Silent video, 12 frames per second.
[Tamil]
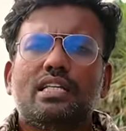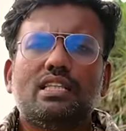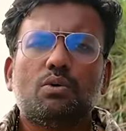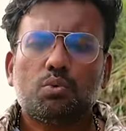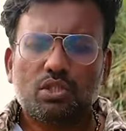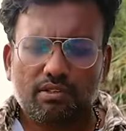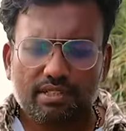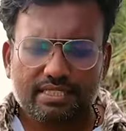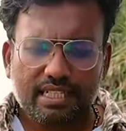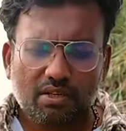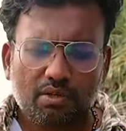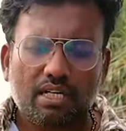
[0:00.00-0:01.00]
இந்த உதவி
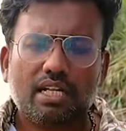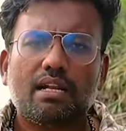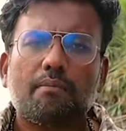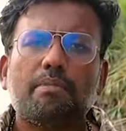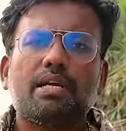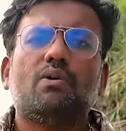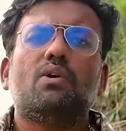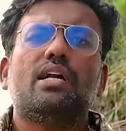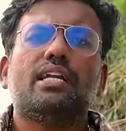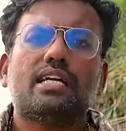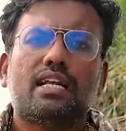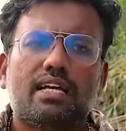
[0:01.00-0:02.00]
செய்கிறவங்ககிட்ட நம்ம எவ்வளோ
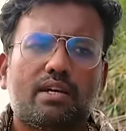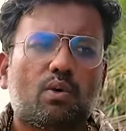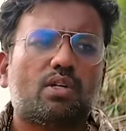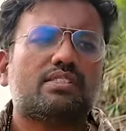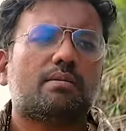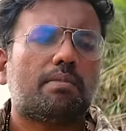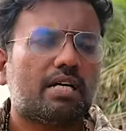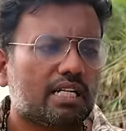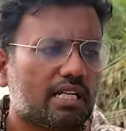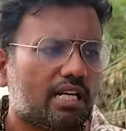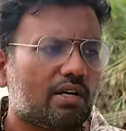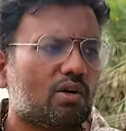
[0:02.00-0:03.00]
அடிக்கலாம் எவ்வளோ
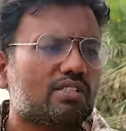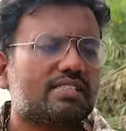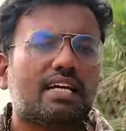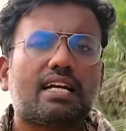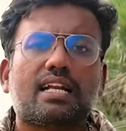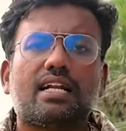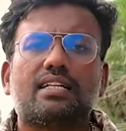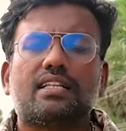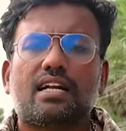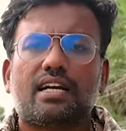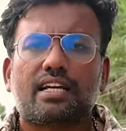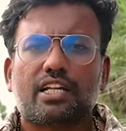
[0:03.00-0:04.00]
சம்பாதிக்கலாம் எவ்வளோ
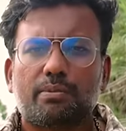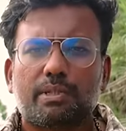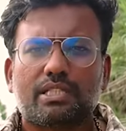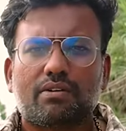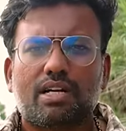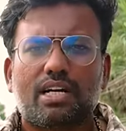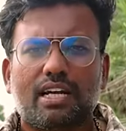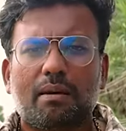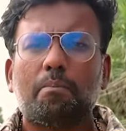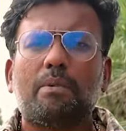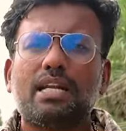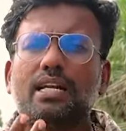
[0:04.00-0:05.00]
சேர்க்கலான்றதை நினைக்கிறோமே தவிர
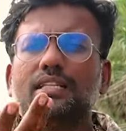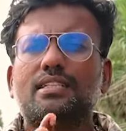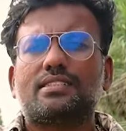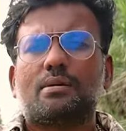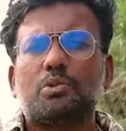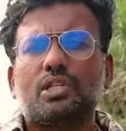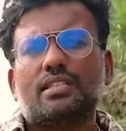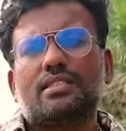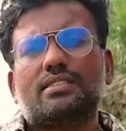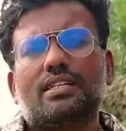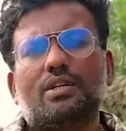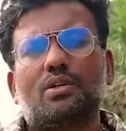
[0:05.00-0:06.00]
நம்ம என்ன இந்த
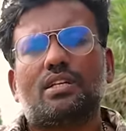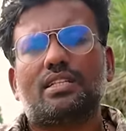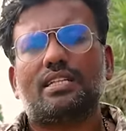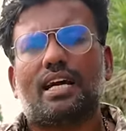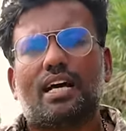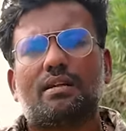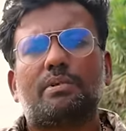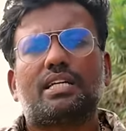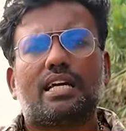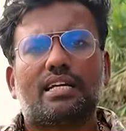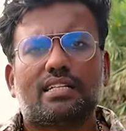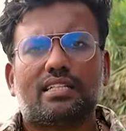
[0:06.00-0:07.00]
சமுதாயத்துக்கு செய்கிறோன்றது யாருமே
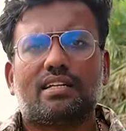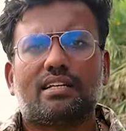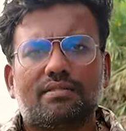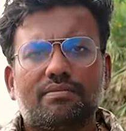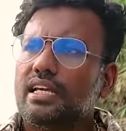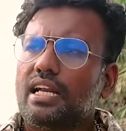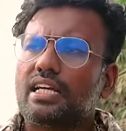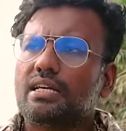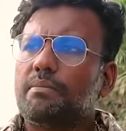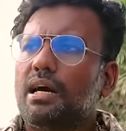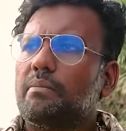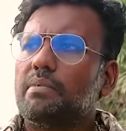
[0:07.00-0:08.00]
கேட்குறதில்ல
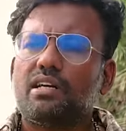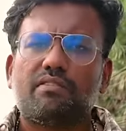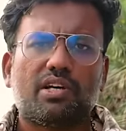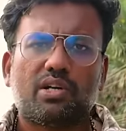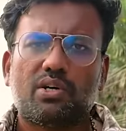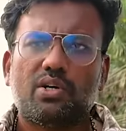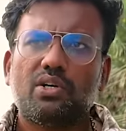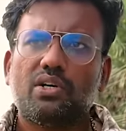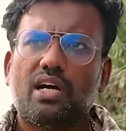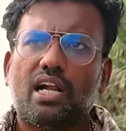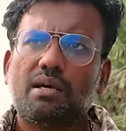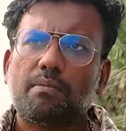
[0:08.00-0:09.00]
எனக்கு மாம்பழம் வேணும்
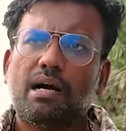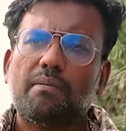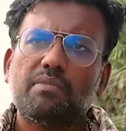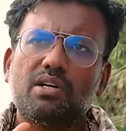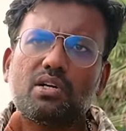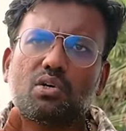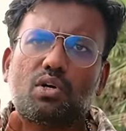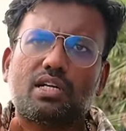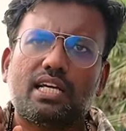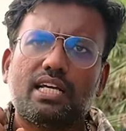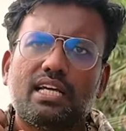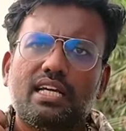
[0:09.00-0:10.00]
ஆனால் மாம்பழம்
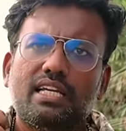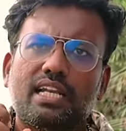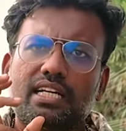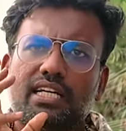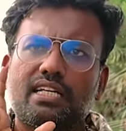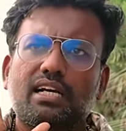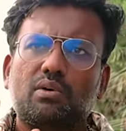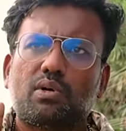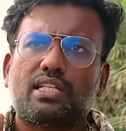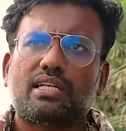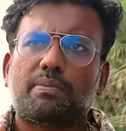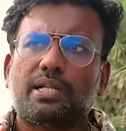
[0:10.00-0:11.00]
கொட்டை எனக்கு
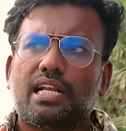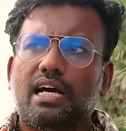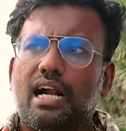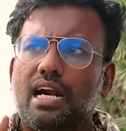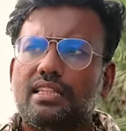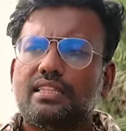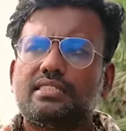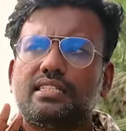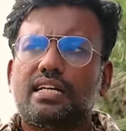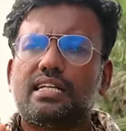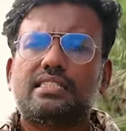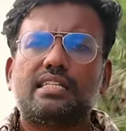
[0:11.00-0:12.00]
இருக்கக்கூடாது அப்படின்னா அடுத்த
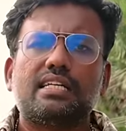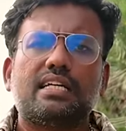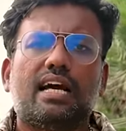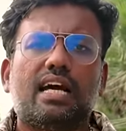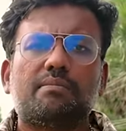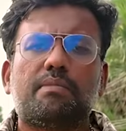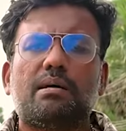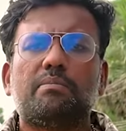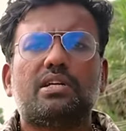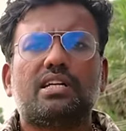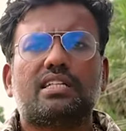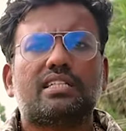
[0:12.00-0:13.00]
ஜென்ரேஷனுக்கு யார்
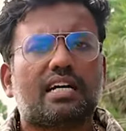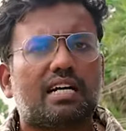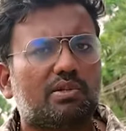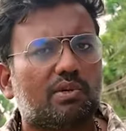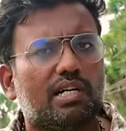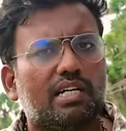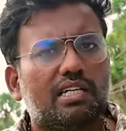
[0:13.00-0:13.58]
மாம்பழன்றதை காட்டுவா